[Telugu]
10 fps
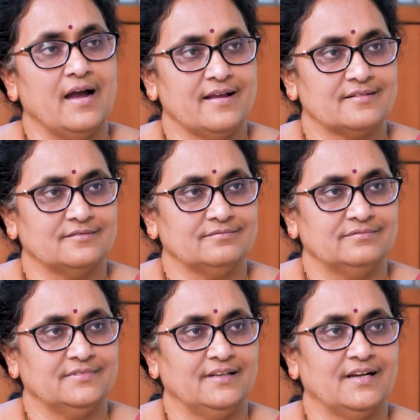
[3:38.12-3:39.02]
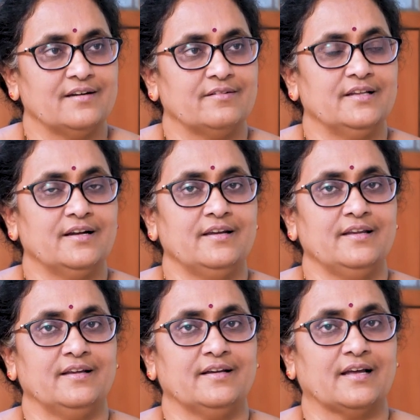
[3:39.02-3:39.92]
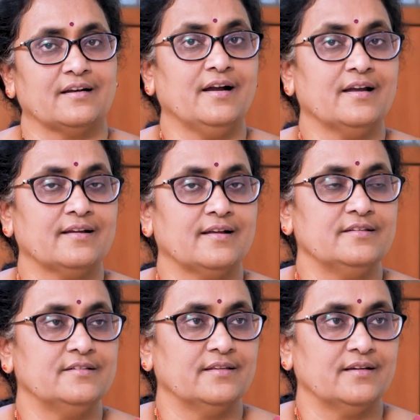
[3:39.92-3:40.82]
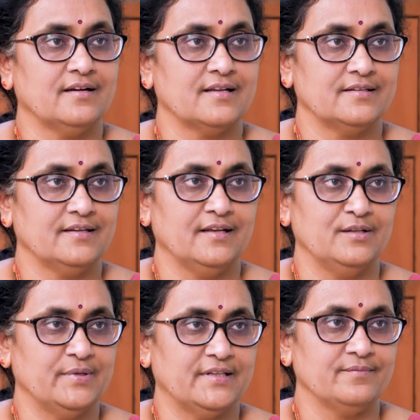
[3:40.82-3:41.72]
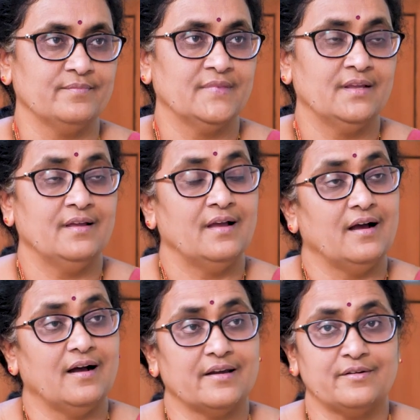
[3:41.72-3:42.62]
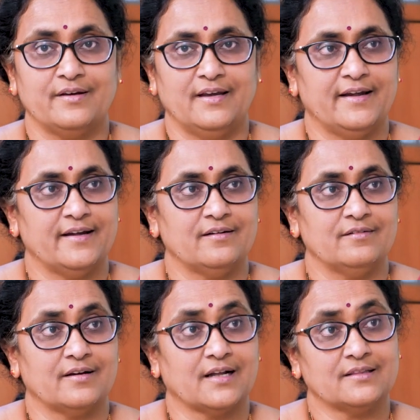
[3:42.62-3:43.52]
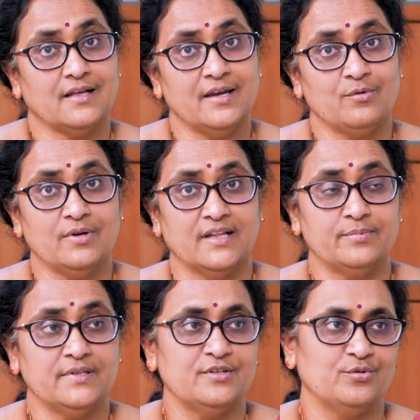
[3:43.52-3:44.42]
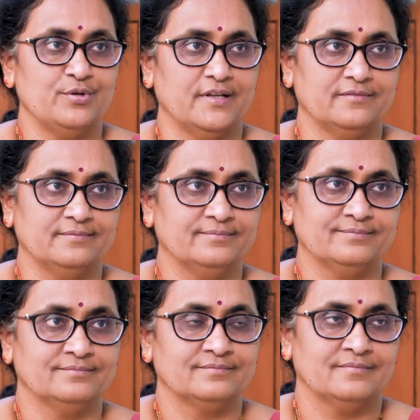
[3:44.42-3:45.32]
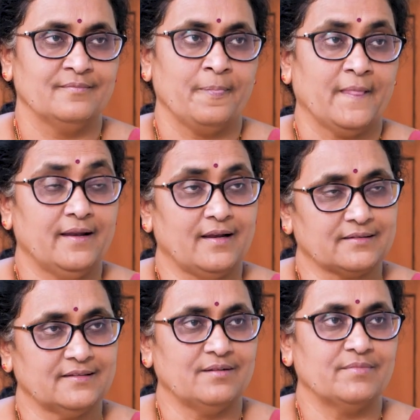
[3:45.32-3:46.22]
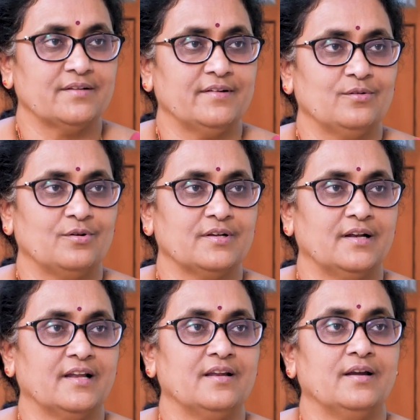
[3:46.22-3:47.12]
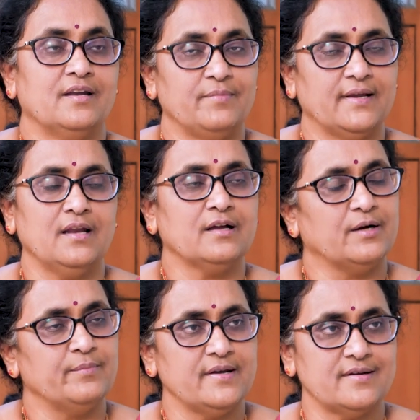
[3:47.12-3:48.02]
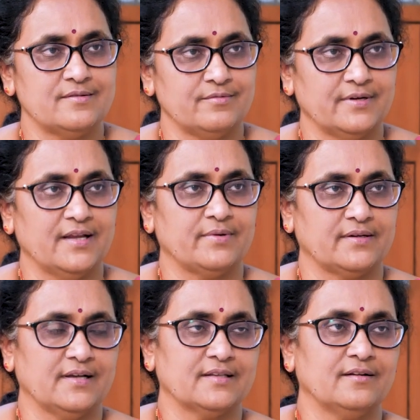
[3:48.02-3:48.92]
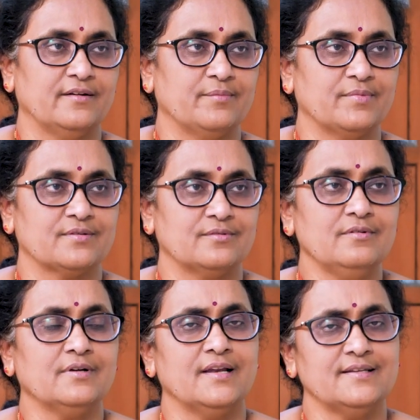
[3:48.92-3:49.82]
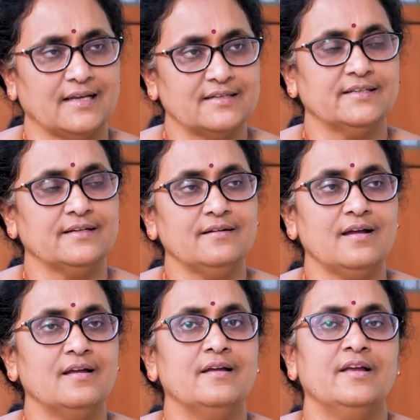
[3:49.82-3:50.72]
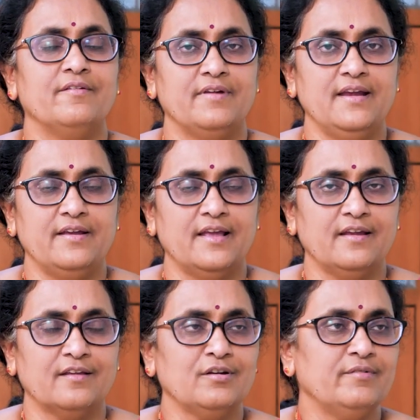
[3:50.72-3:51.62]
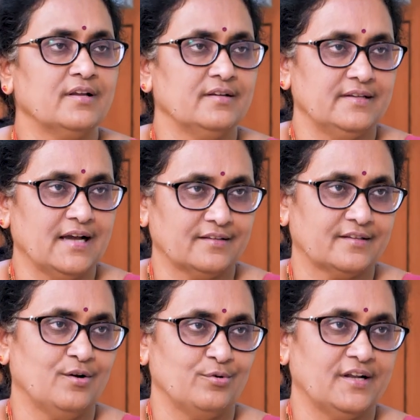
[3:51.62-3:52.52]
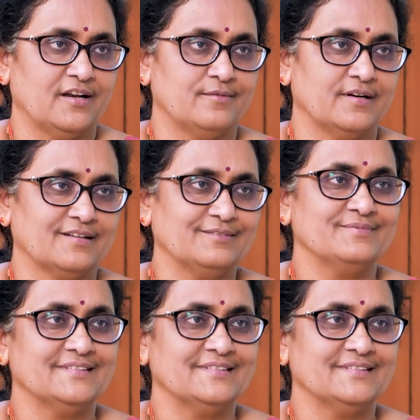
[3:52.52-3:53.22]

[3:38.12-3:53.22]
ఆయాసం ఇలాంటివి ఎందుకంటే కర్కాటక రాశి చంద్ర రాశికి అధిపతి హార్ట్ రిలేటెడ్ రక్తానికి కూడా అధిపతి చంద్రుడే అంటే రక్త సంబంధమైన దోషాలు కానీ అంటే మిగిలిన కాంబినేషన్స్ ఉంటాయి మన జాతకంలో నెంబర్స్లో కానీ hmm. సహజంగా ఈ ఏరియాస్లో వీళ్ళకి జాగ్రత్తగా ఉండాలన్నమాట